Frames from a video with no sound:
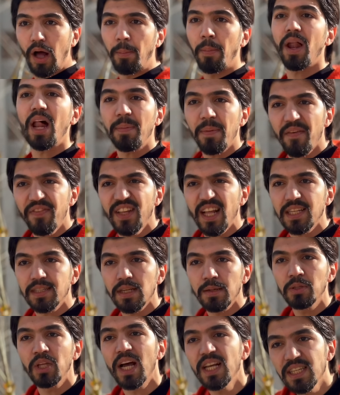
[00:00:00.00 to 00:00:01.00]
عبالك ما في نزله
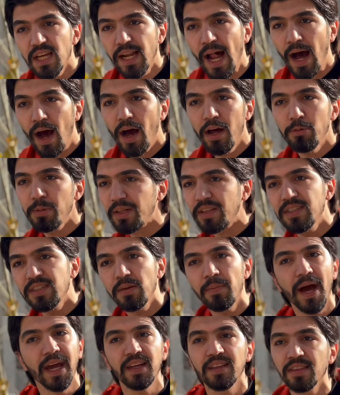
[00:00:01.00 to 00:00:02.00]
بدي انزل لحالي وبدك تنزل
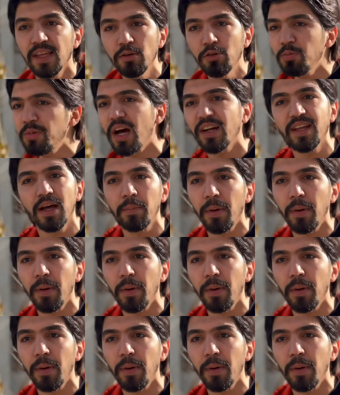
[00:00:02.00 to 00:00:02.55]
معي انت وين بدي اخذك